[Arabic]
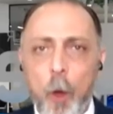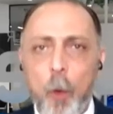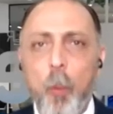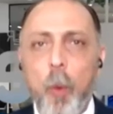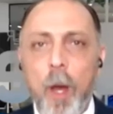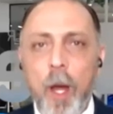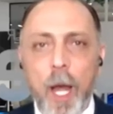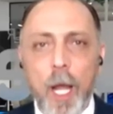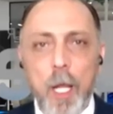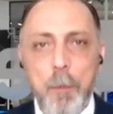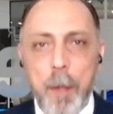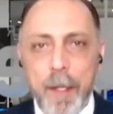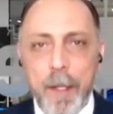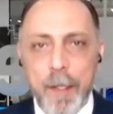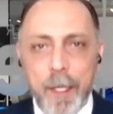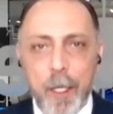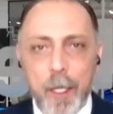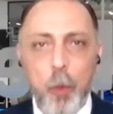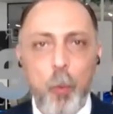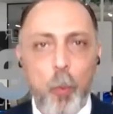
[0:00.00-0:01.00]

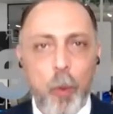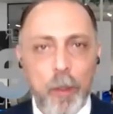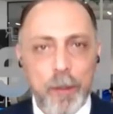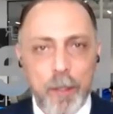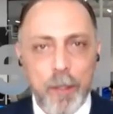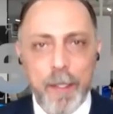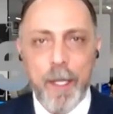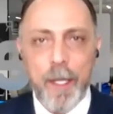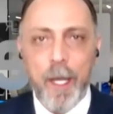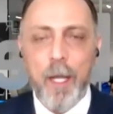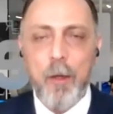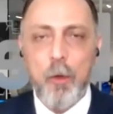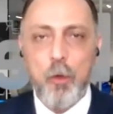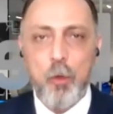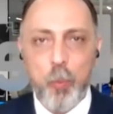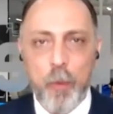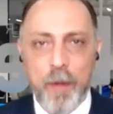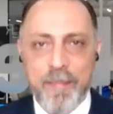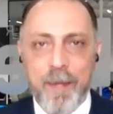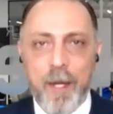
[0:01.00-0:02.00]
والبنك الوطني
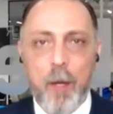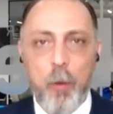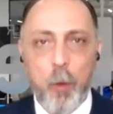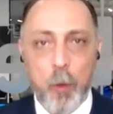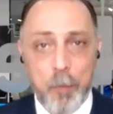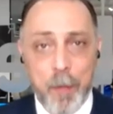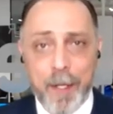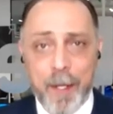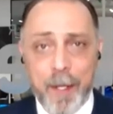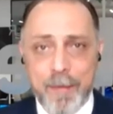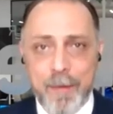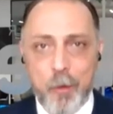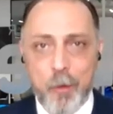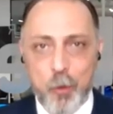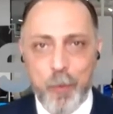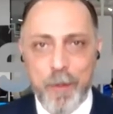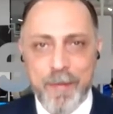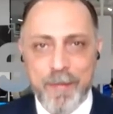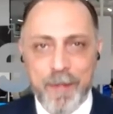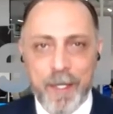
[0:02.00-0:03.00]
السويسري او المركزي
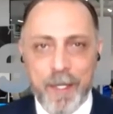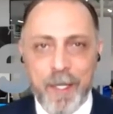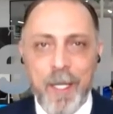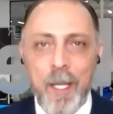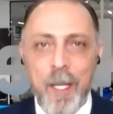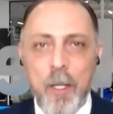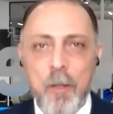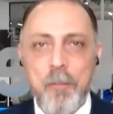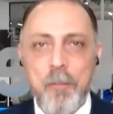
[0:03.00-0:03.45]
السويسري